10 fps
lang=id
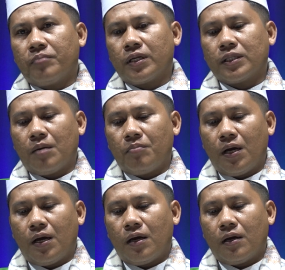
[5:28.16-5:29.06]

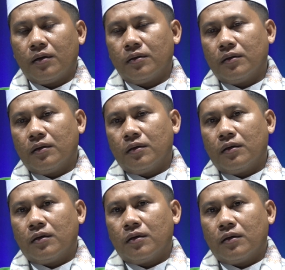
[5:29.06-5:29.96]
pertama
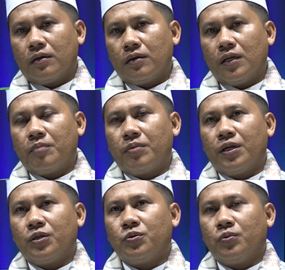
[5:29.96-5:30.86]

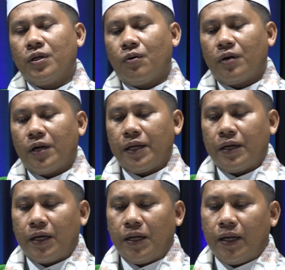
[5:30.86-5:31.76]
daripada judi
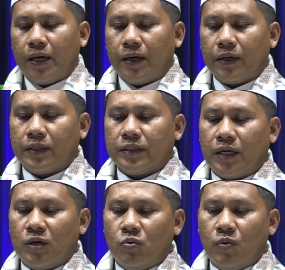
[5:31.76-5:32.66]
online adalah
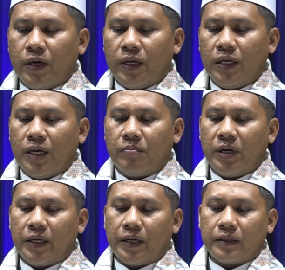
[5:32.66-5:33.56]
kecanduan hingga
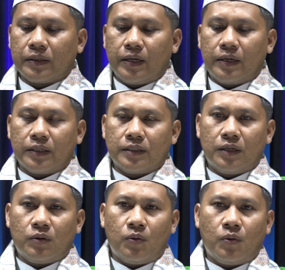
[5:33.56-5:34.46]
meningkatkan
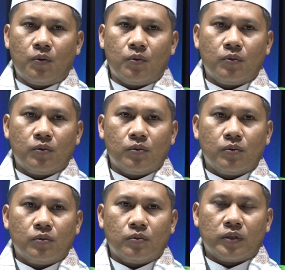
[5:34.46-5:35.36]
resiko
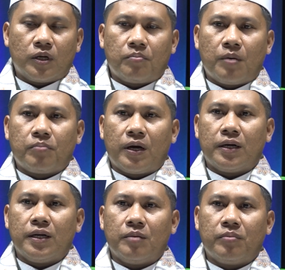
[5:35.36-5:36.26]

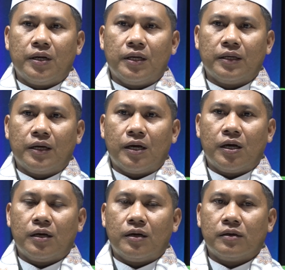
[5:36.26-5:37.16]
terpapar daripadanya
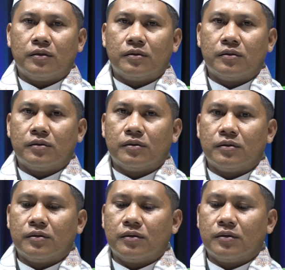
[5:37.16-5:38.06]

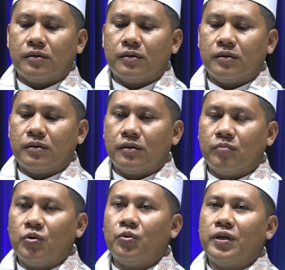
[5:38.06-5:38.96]
e,
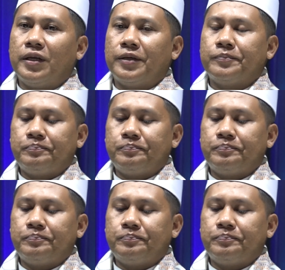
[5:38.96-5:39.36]
bunuh diri.